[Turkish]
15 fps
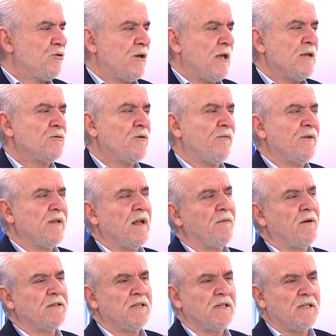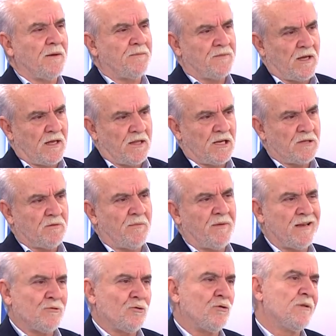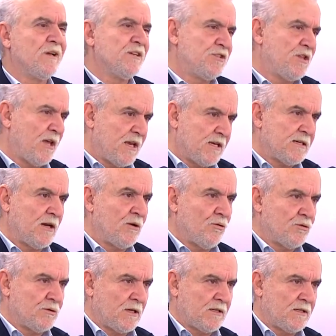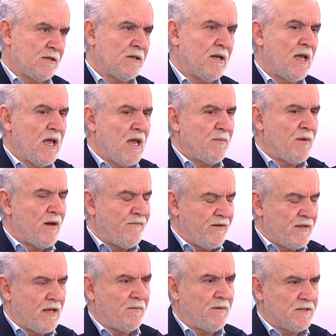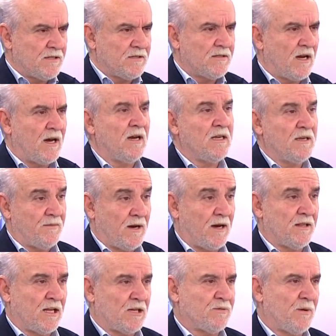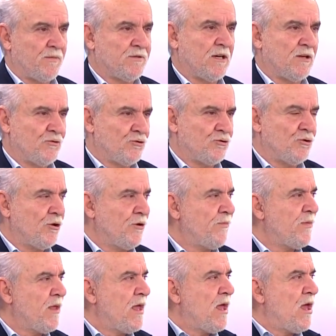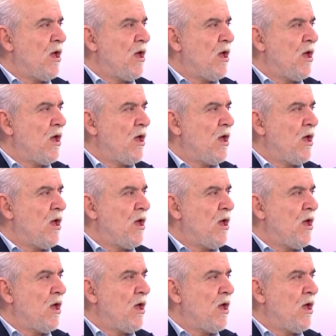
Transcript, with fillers: Çünkü en son Fenerbahçe'nin yaptığı anlaşma bence onlar için de geçerli olacaktır. Ben Fenerbahçe'nin daha iyi bir anlaşma yapacağını düşünüyorum.